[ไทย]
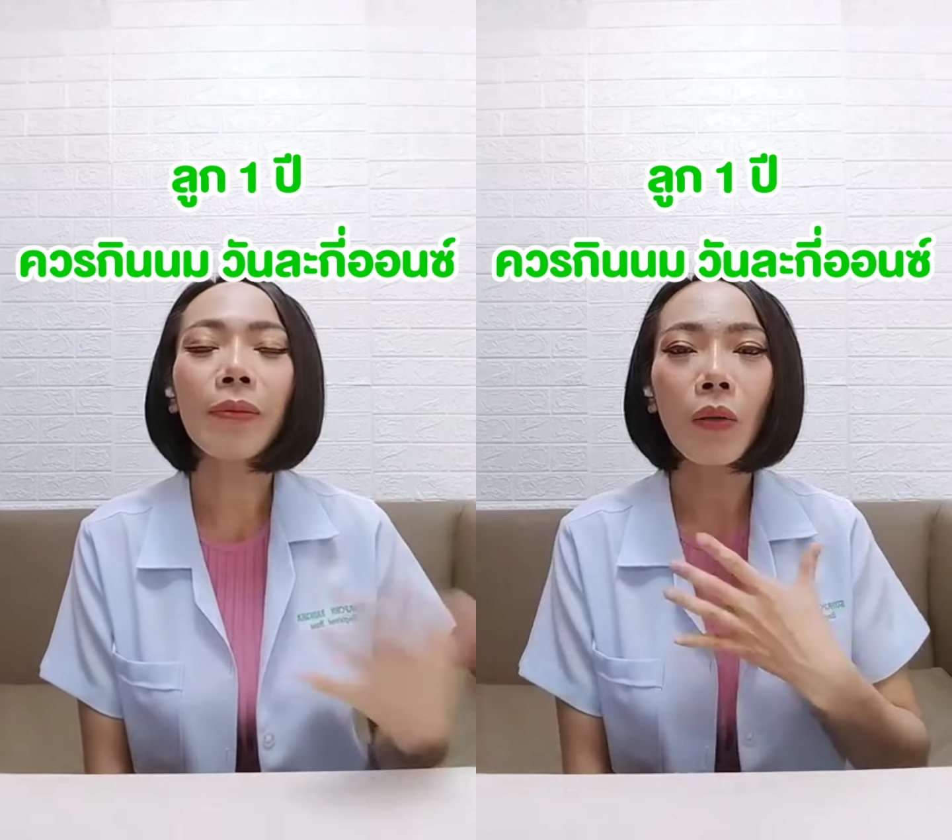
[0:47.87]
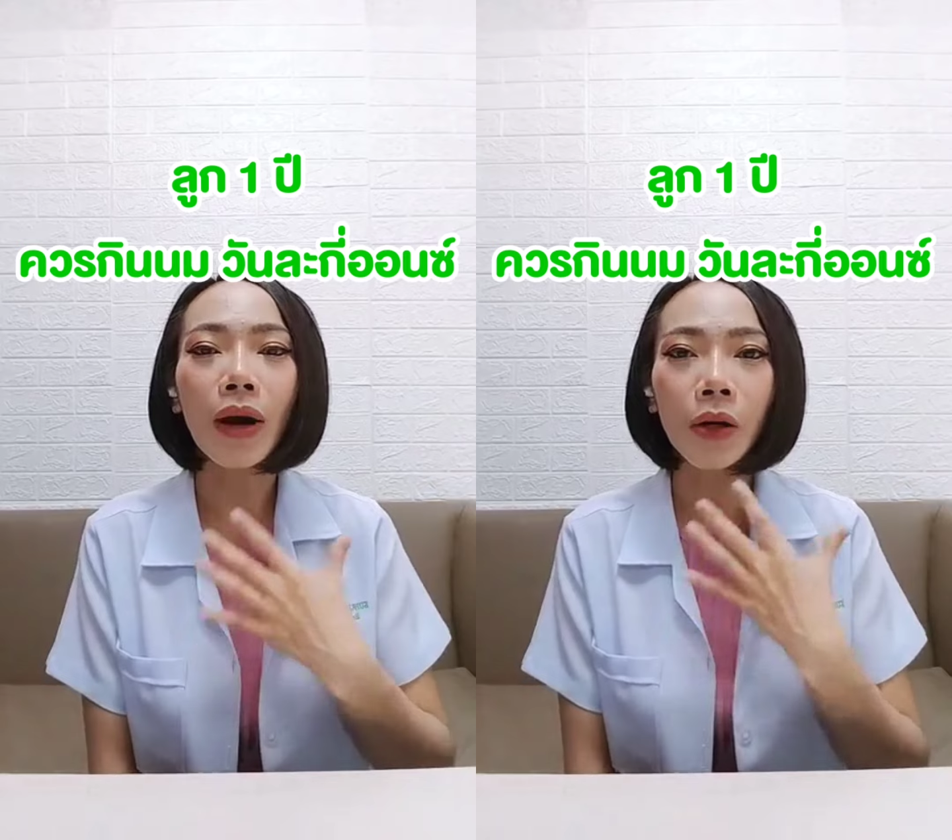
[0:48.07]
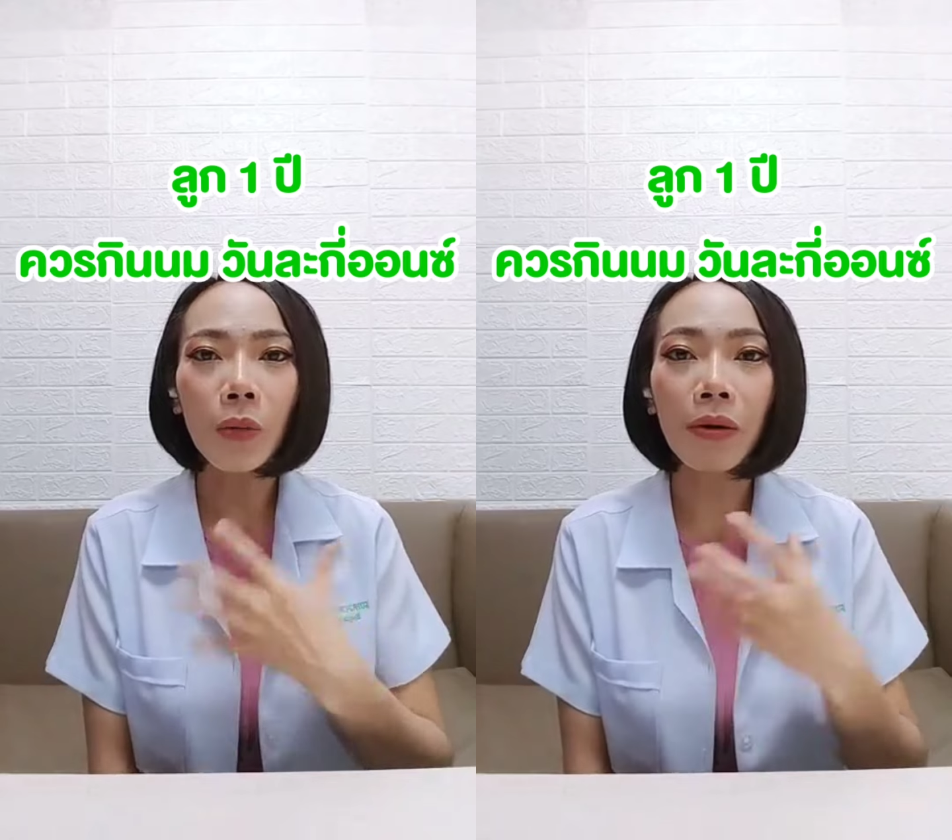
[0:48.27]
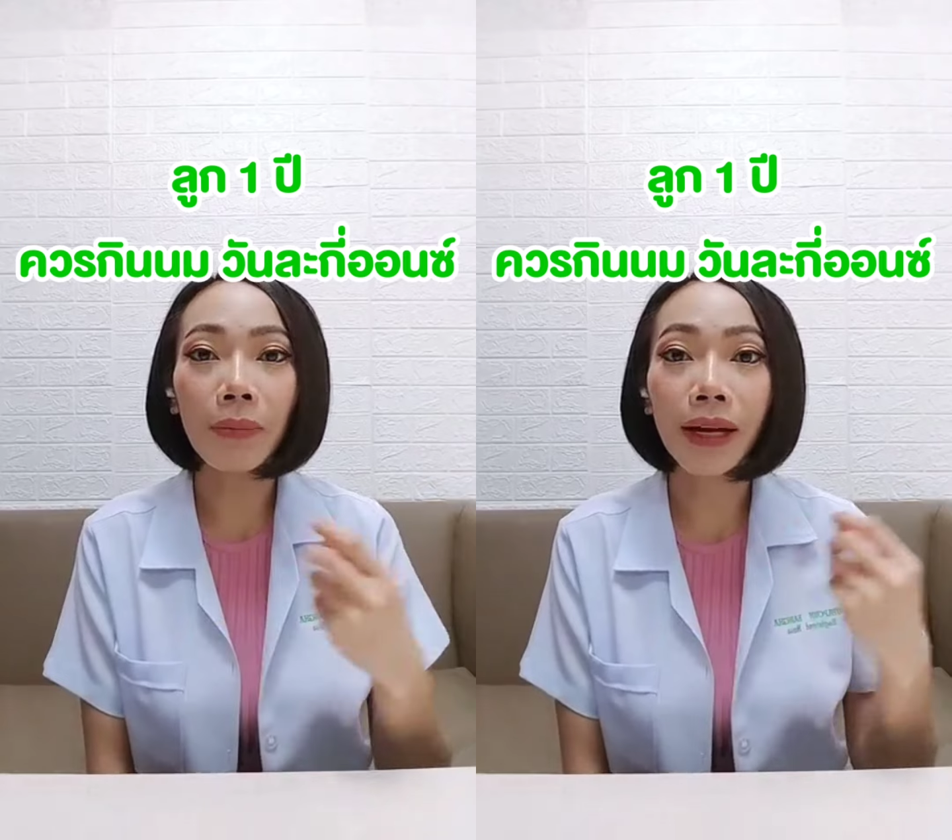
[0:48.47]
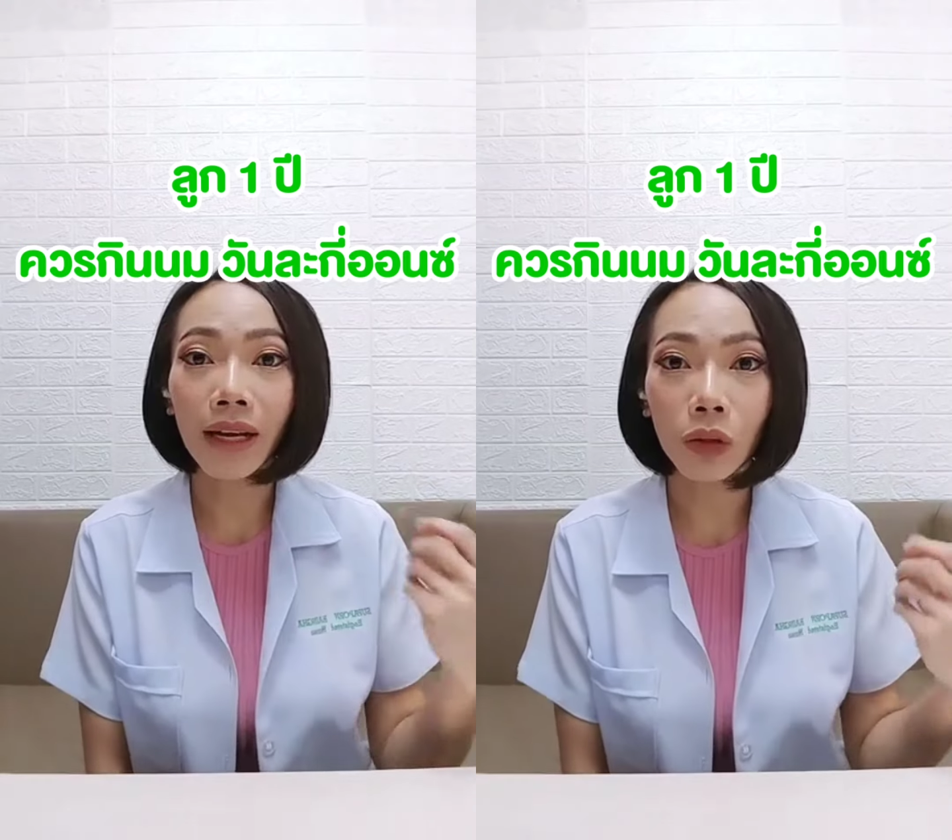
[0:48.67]
เพราะว่านมมัน
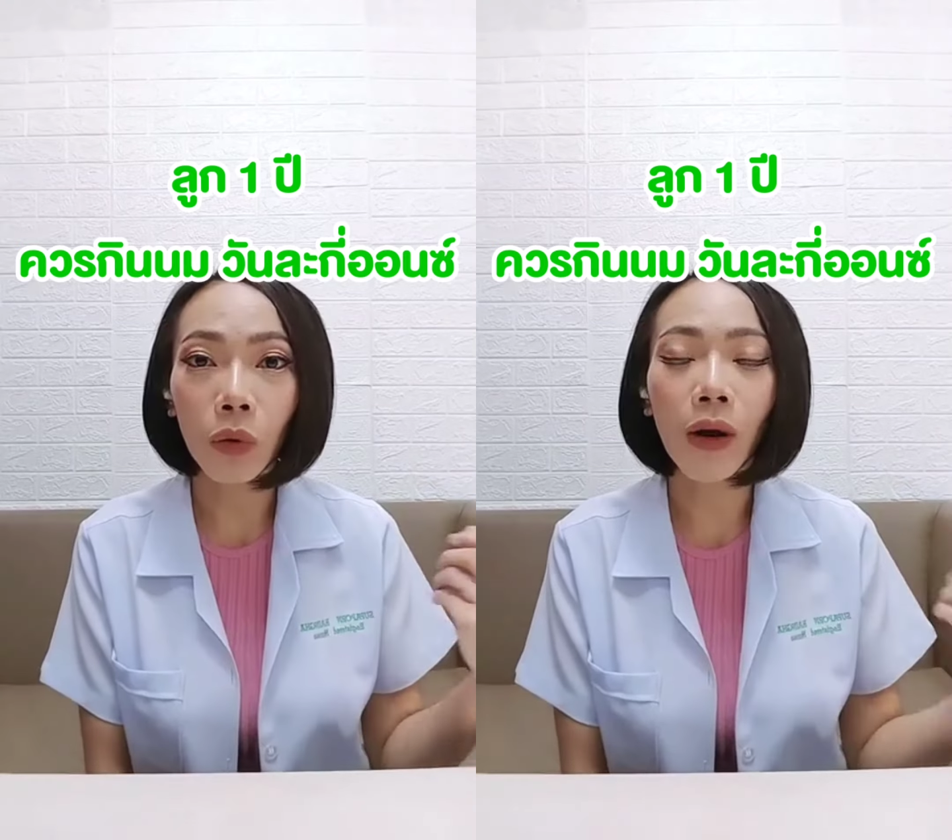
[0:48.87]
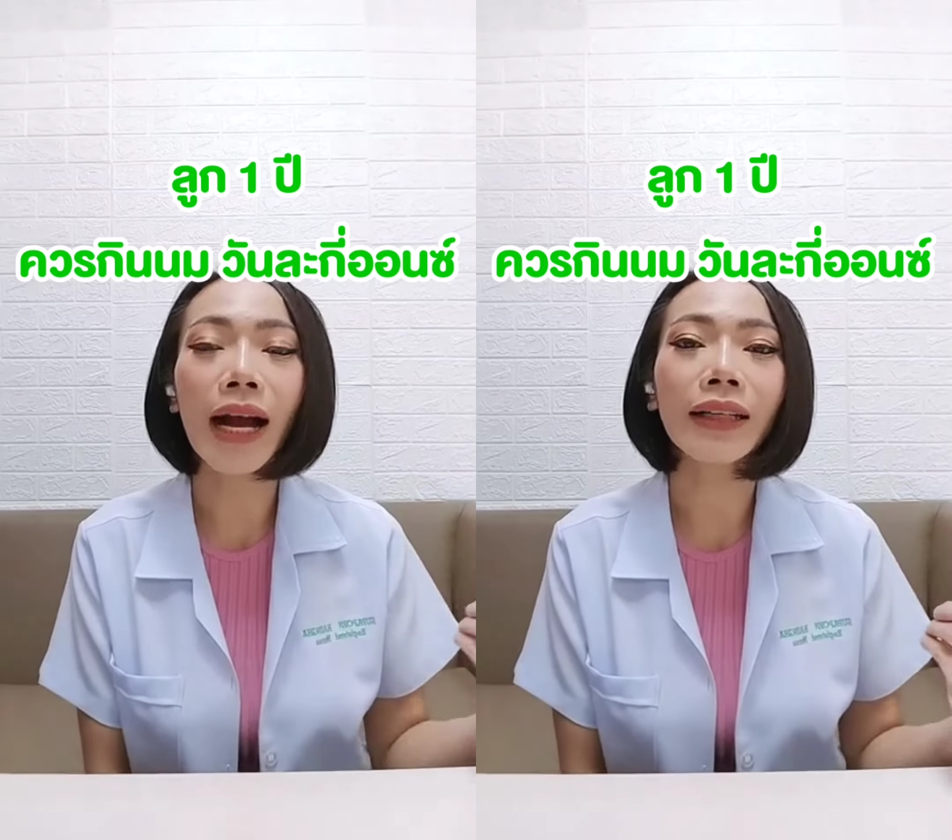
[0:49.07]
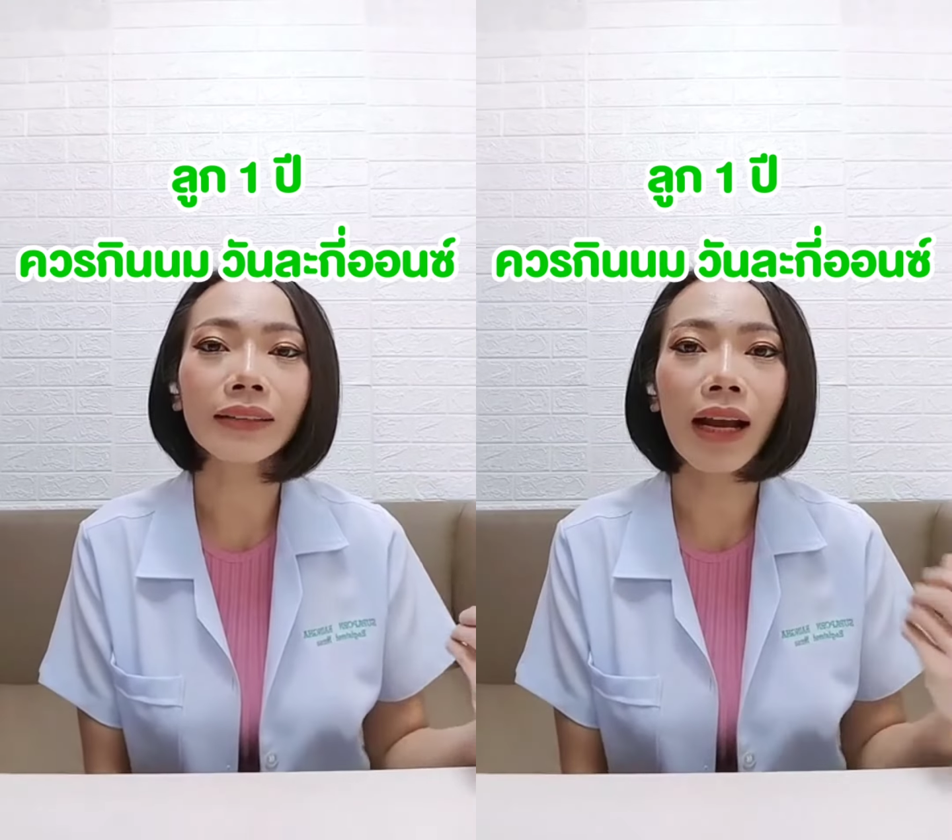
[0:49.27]
ไปขัดขวาง